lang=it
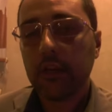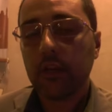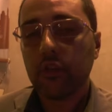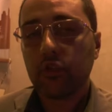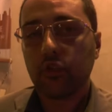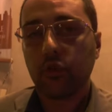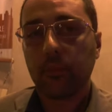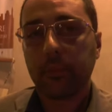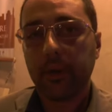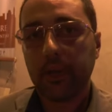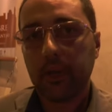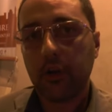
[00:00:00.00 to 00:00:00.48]

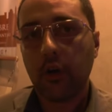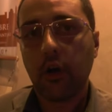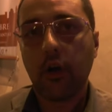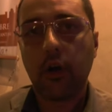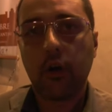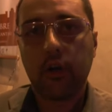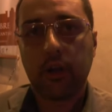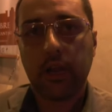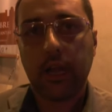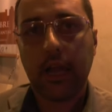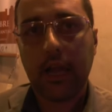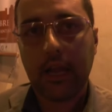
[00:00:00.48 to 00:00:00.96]

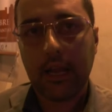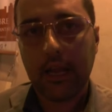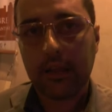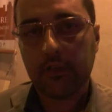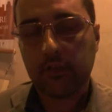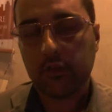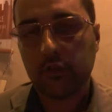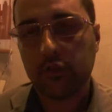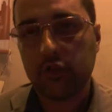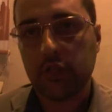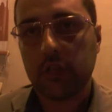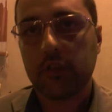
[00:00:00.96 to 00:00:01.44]
superiori, alle
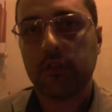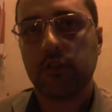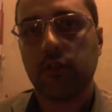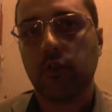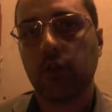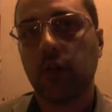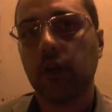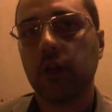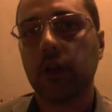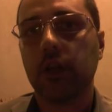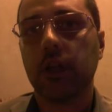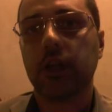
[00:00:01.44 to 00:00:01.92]

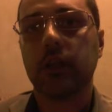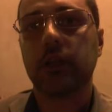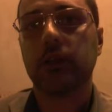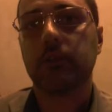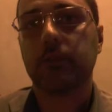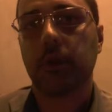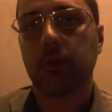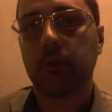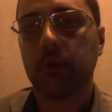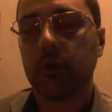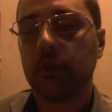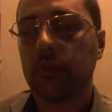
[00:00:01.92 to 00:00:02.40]
associazioni di
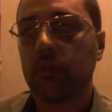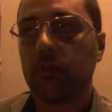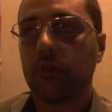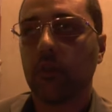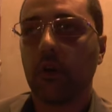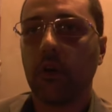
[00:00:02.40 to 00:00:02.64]
promozione